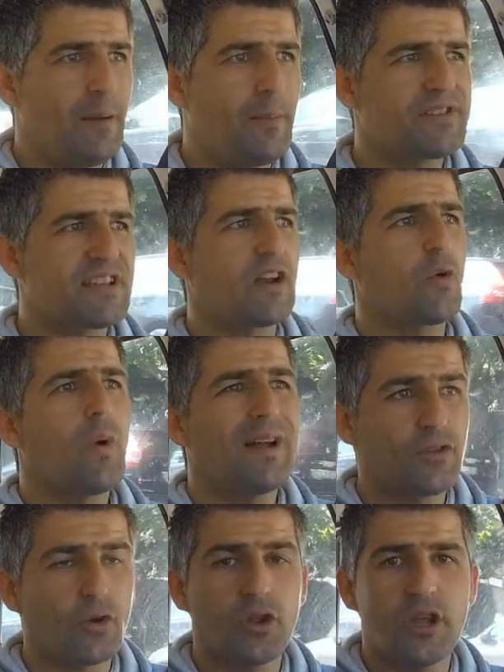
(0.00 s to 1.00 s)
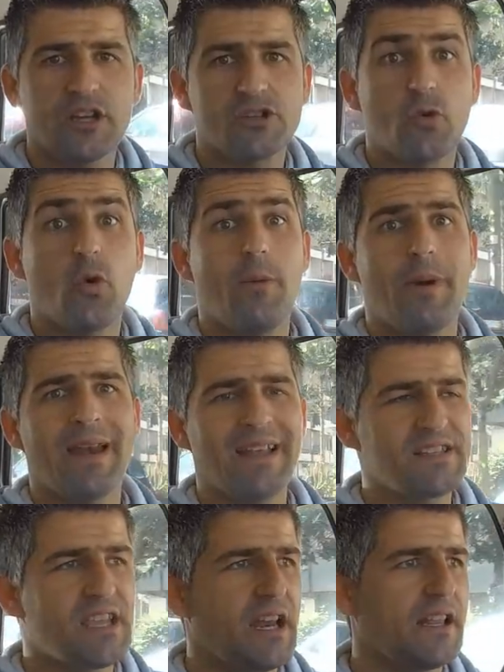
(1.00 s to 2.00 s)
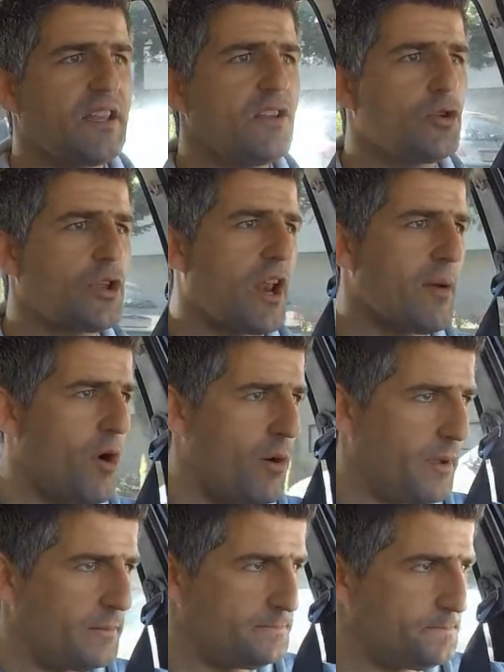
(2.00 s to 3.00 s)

Passaram 4 dias, o homem nem sequer atendeu o telemóvel.